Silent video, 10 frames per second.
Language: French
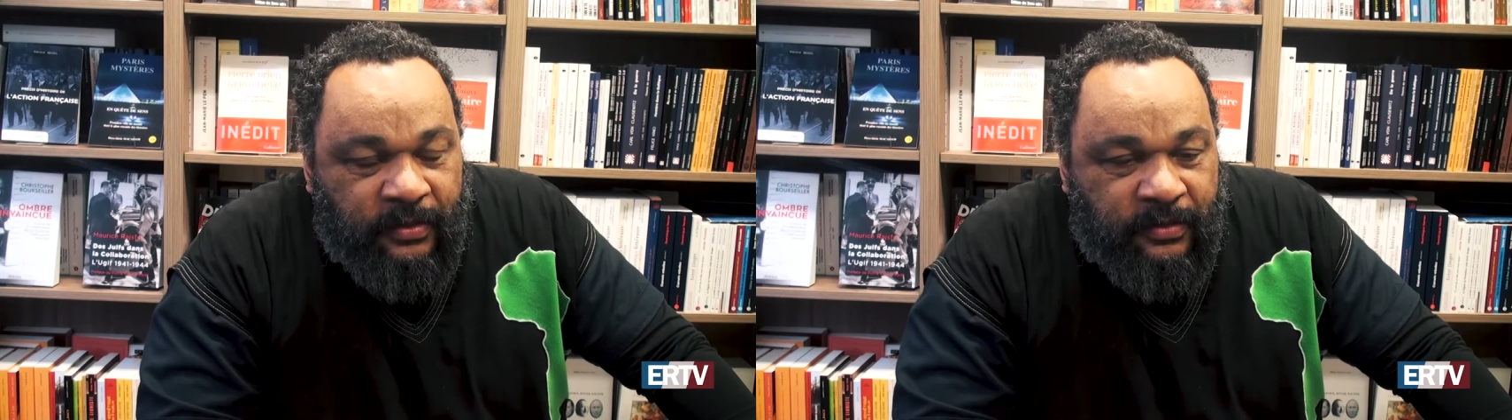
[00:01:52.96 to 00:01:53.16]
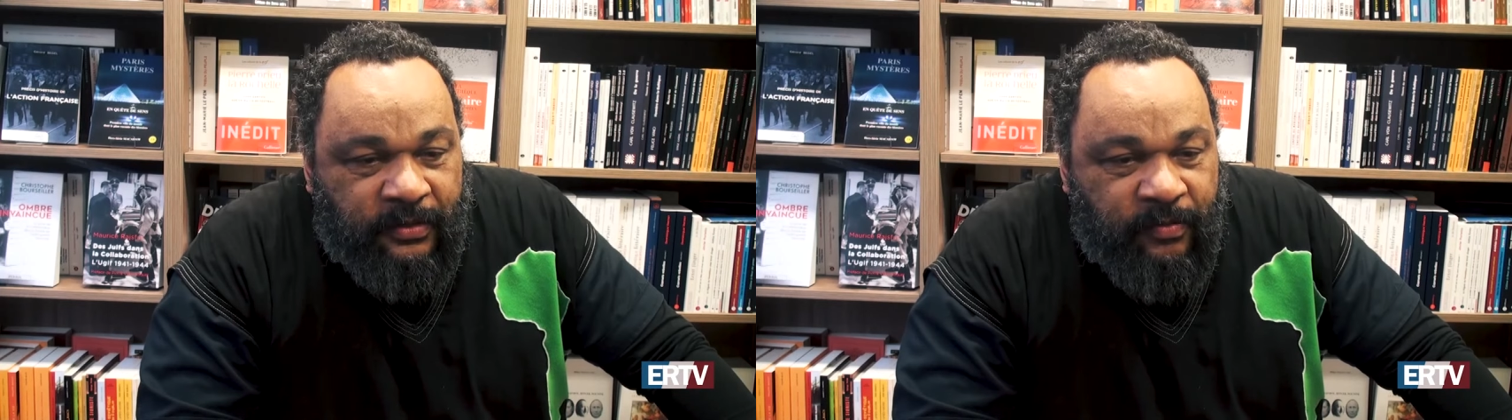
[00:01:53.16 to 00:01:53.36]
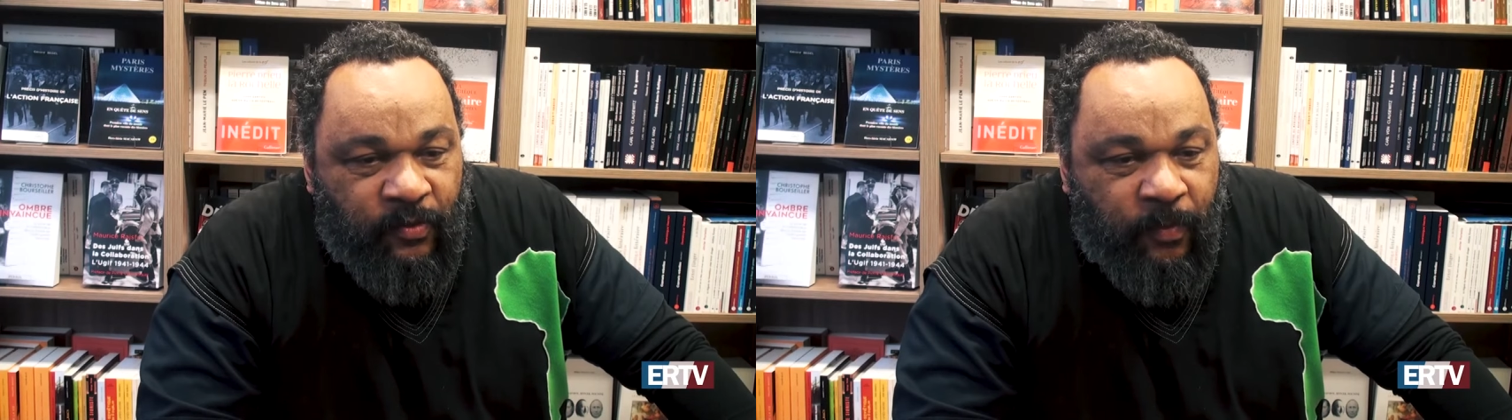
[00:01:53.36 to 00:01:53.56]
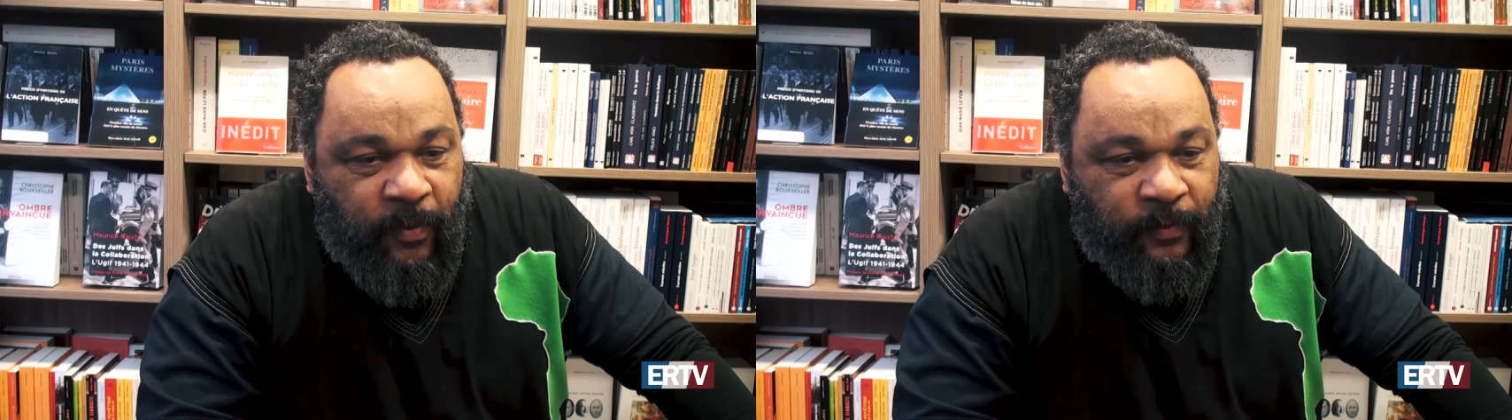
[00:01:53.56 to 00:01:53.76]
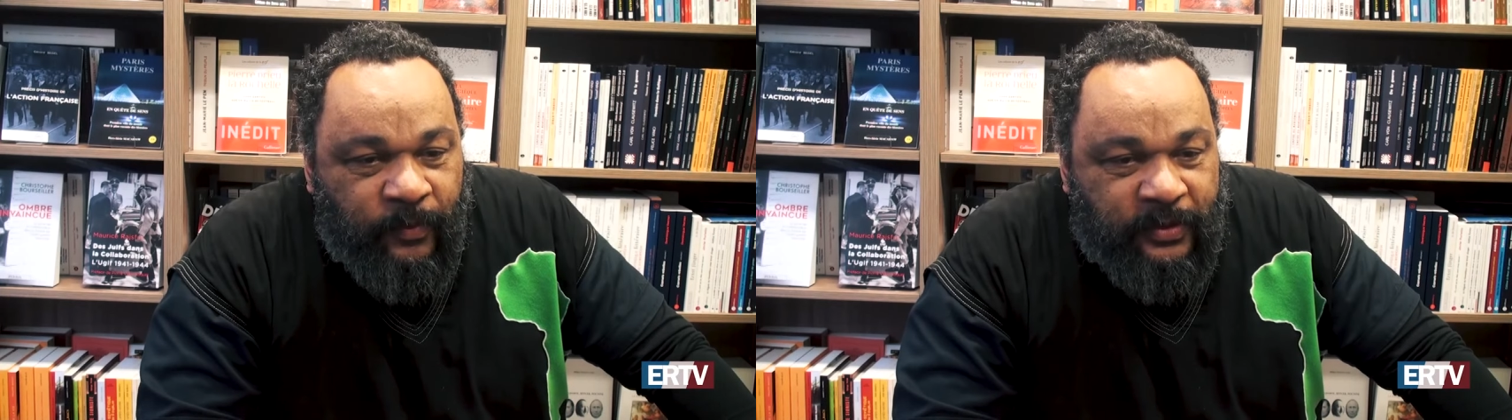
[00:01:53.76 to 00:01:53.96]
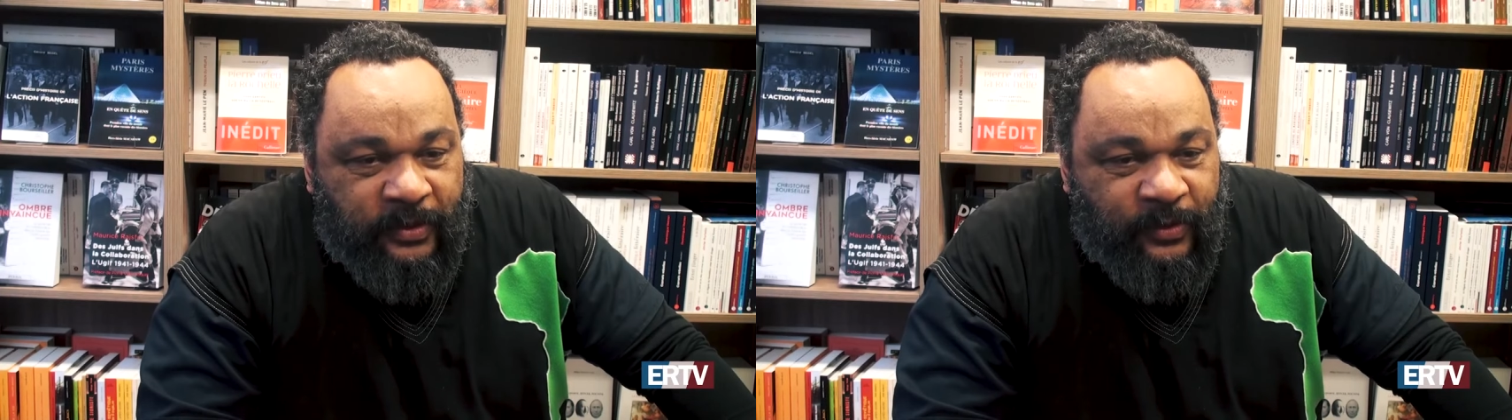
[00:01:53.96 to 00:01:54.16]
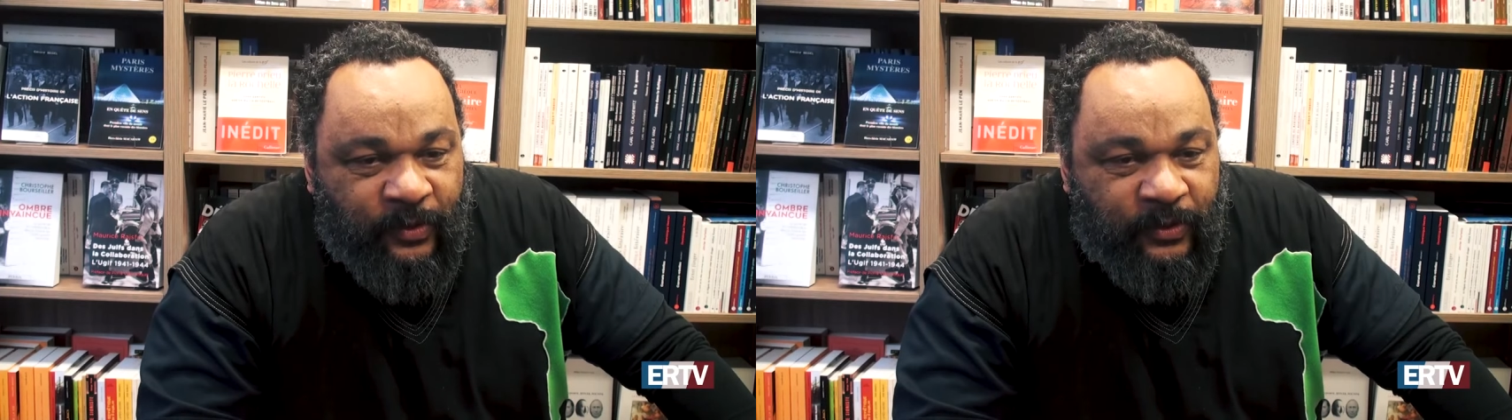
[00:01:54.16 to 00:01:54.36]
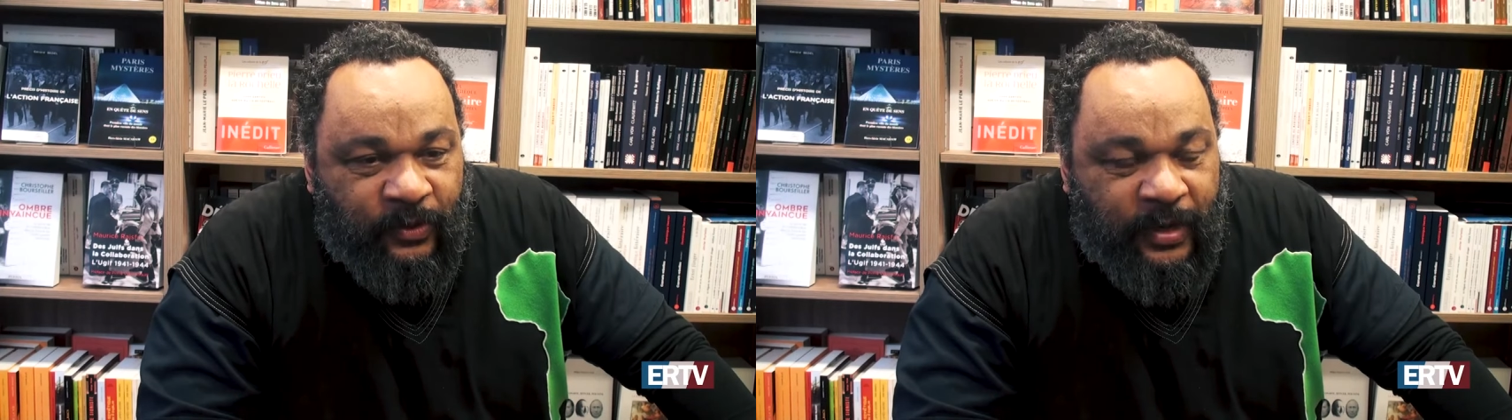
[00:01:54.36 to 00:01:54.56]
Zemmour propose des
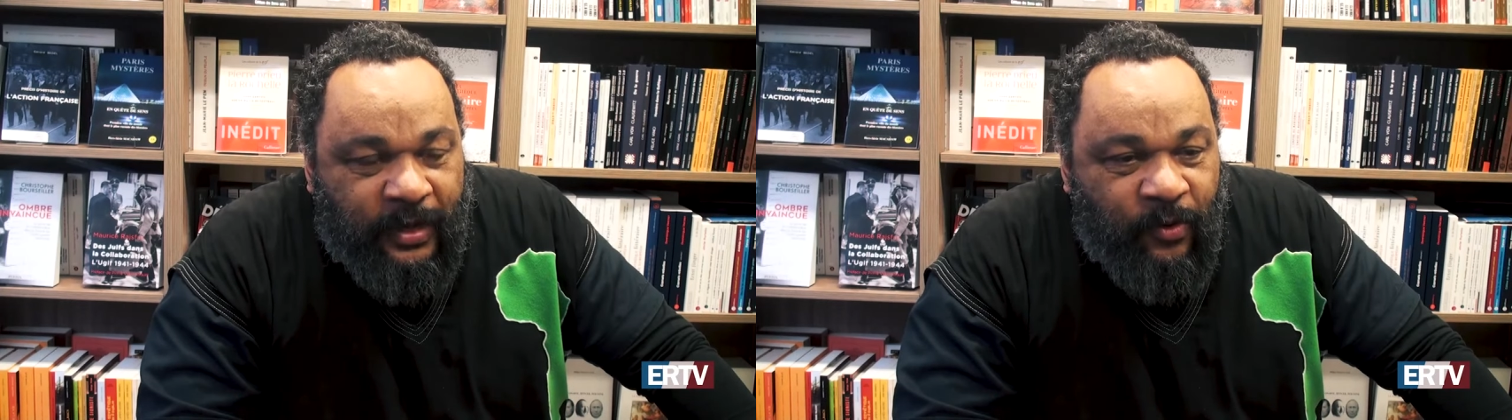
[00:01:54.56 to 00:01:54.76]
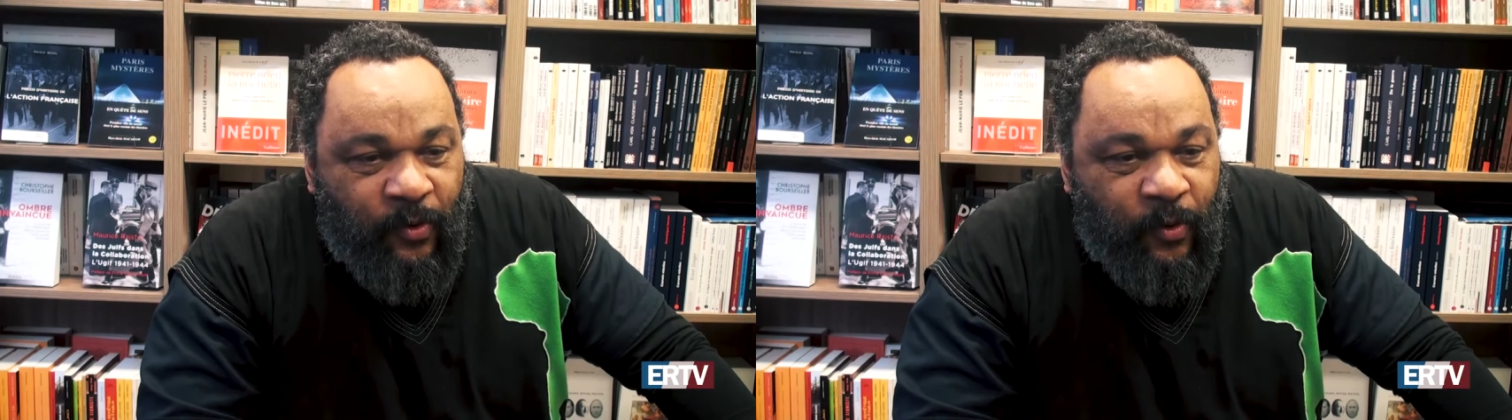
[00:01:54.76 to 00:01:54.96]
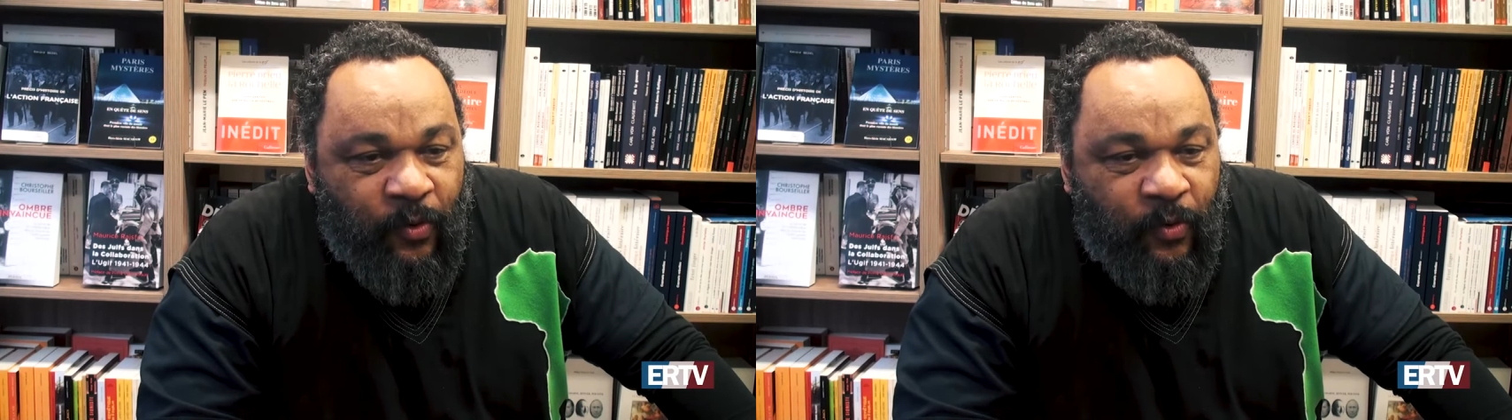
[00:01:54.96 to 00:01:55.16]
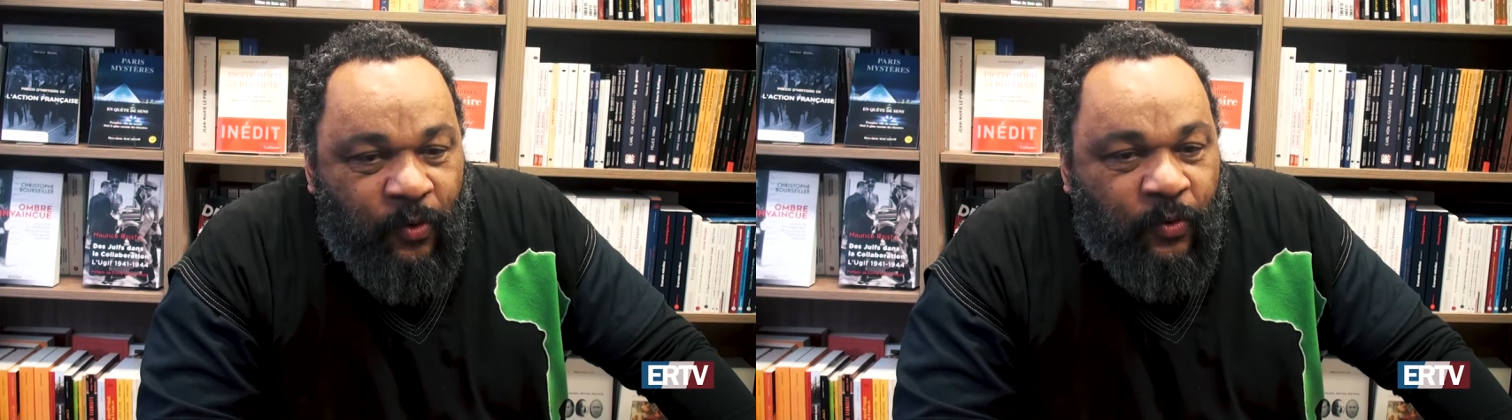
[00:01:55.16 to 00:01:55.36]
solutions et que le,